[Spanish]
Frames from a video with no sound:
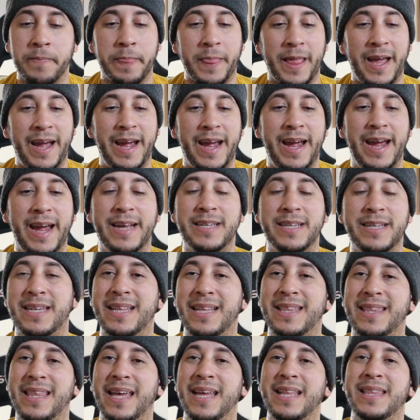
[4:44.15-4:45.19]
en
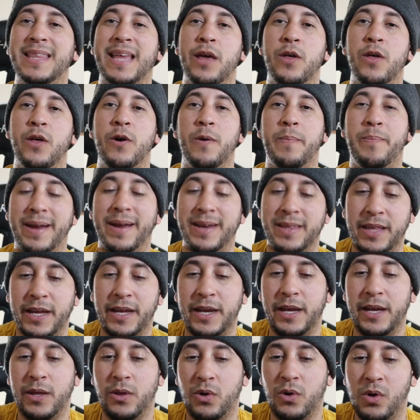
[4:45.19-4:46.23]
72
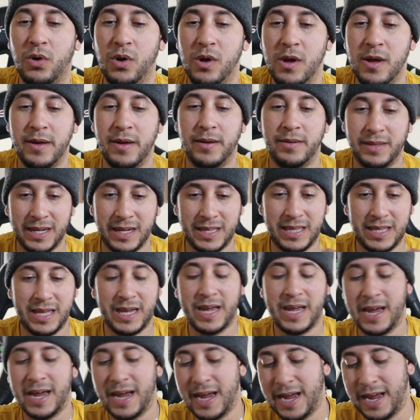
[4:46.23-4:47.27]
partidos desde
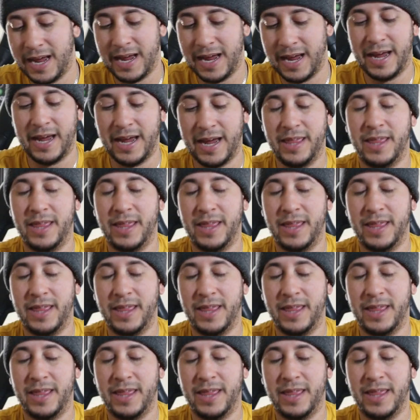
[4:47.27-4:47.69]
que eh,